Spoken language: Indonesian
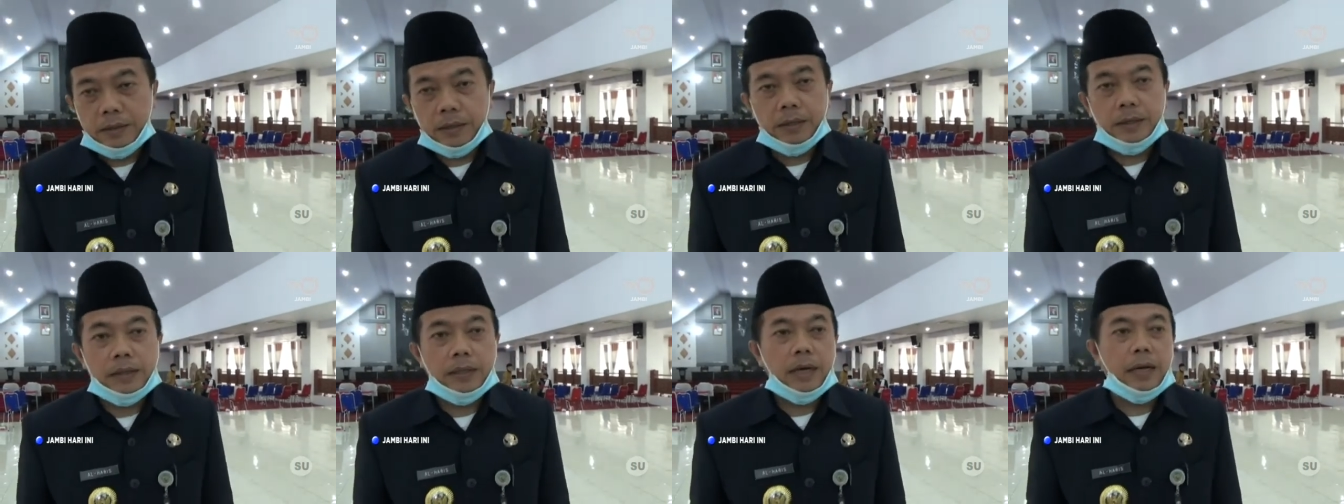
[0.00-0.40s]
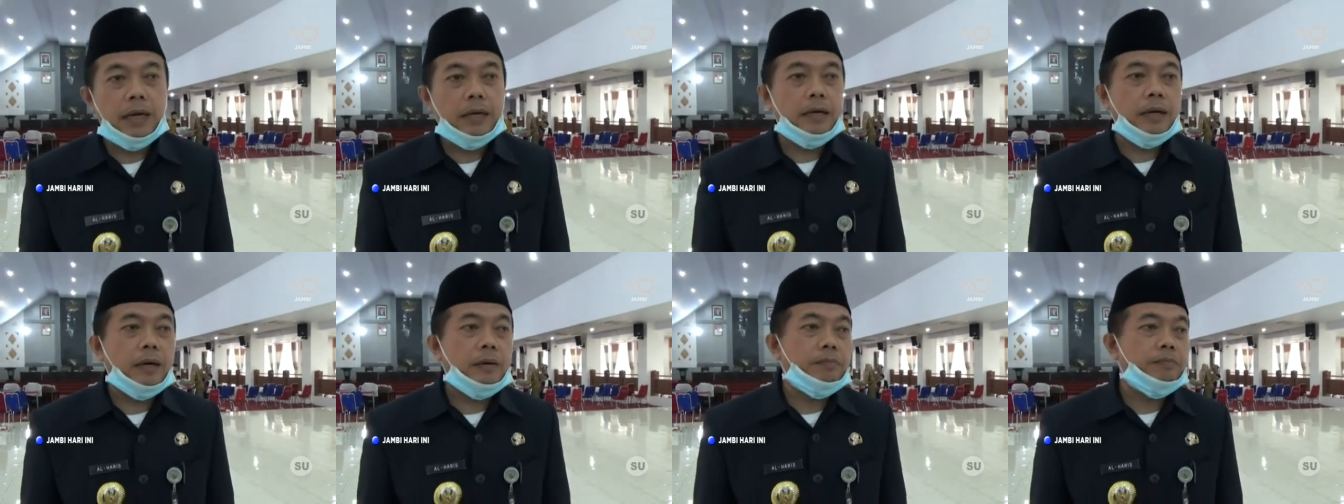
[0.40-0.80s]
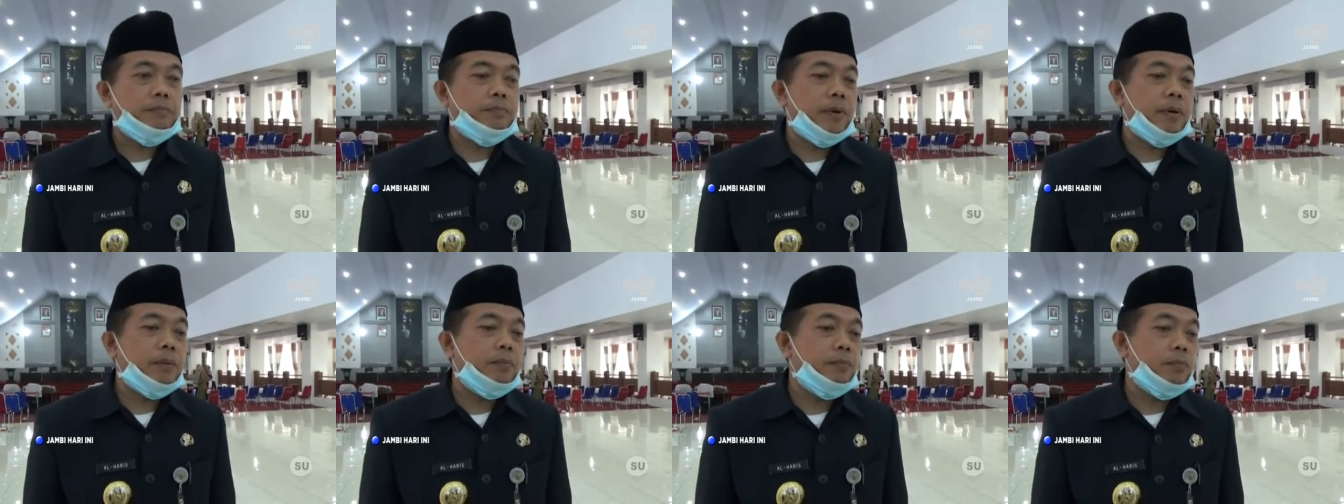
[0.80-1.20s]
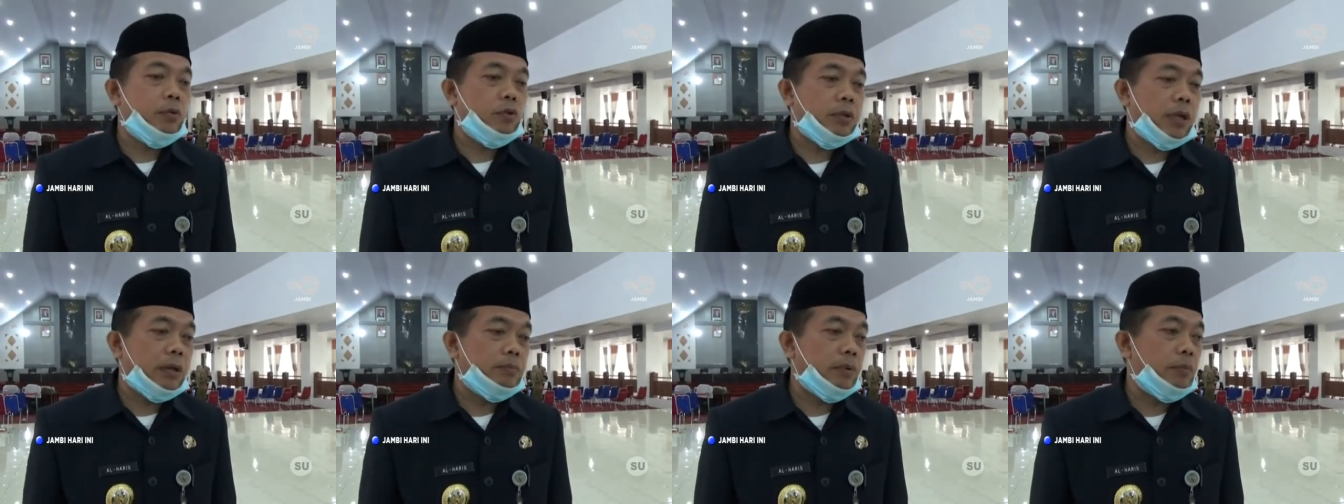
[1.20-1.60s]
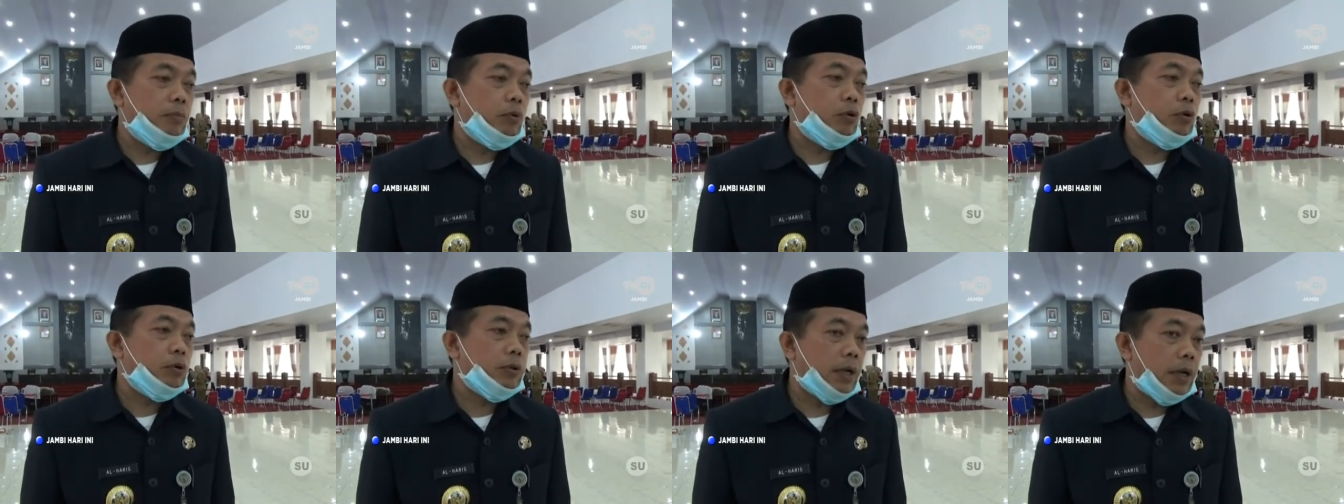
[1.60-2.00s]
tidak ada pemborosan
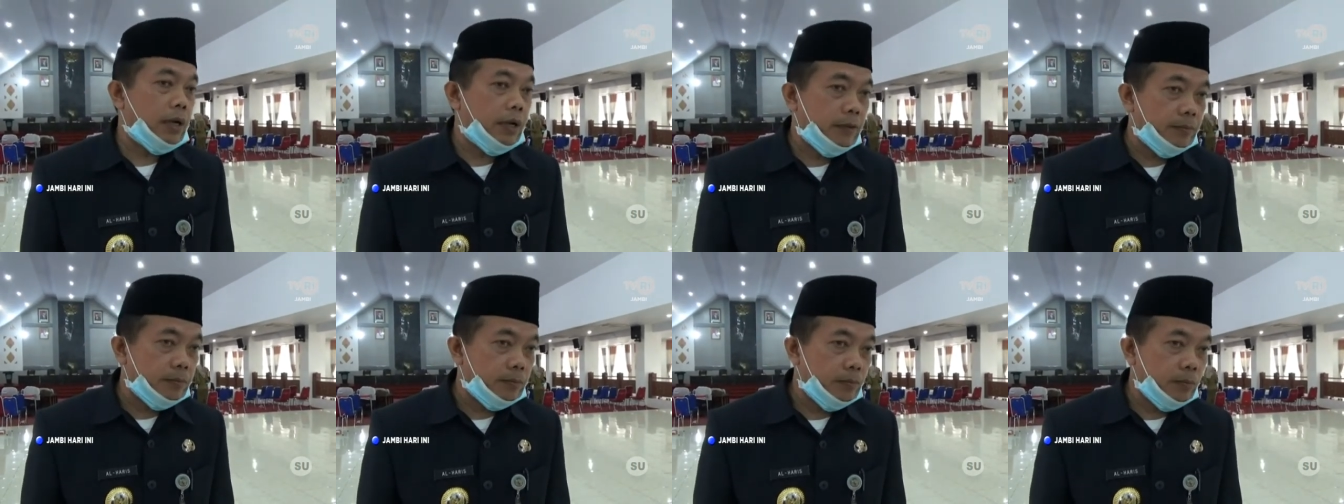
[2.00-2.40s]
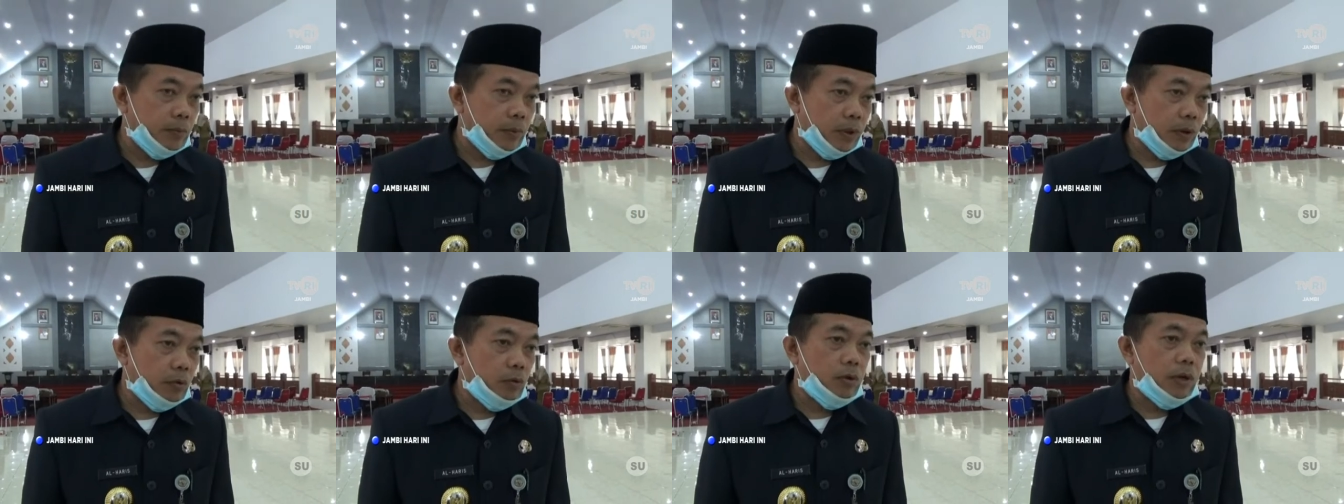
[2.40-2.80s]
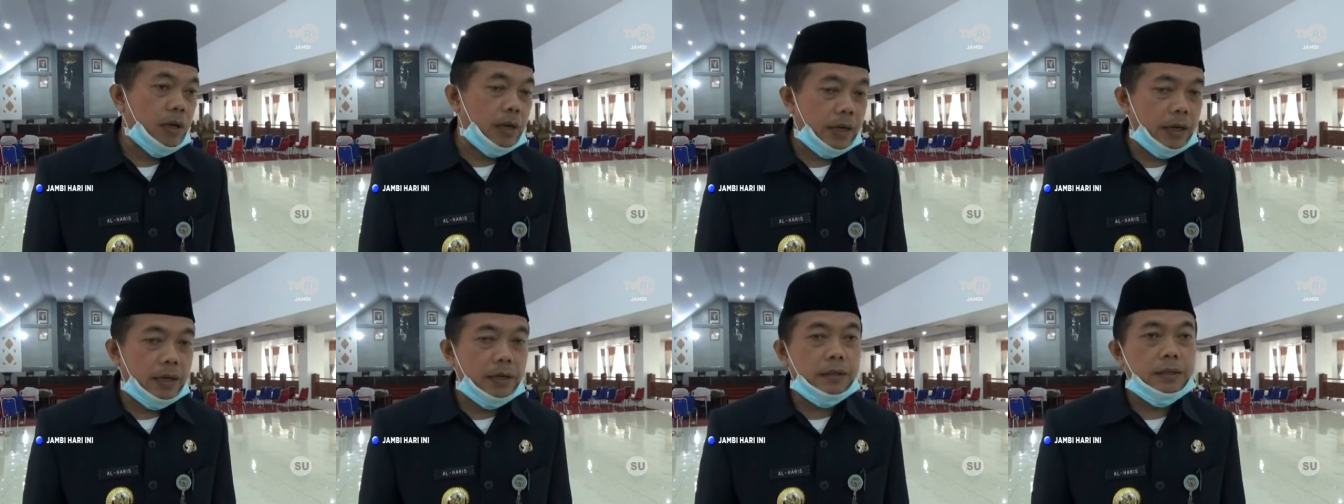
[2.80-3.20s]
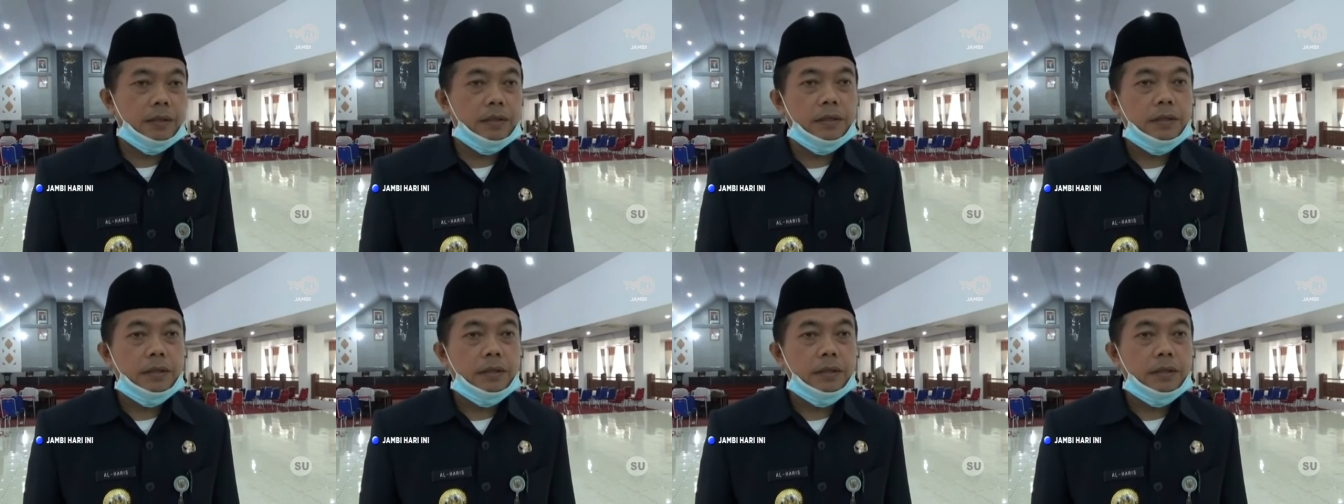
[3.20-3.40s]
pengurusan gunakan